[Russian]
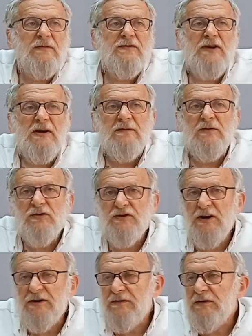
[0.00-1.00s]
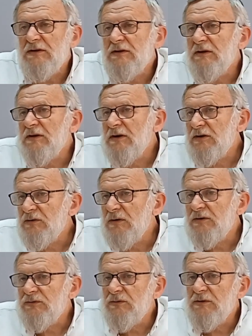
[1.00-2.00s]
Он взял его с жертвенника,
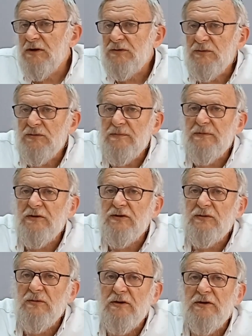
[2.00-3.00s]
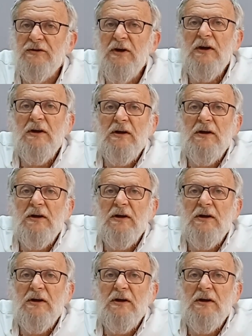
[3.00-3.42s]
хорошо, оттуда, откуда происходит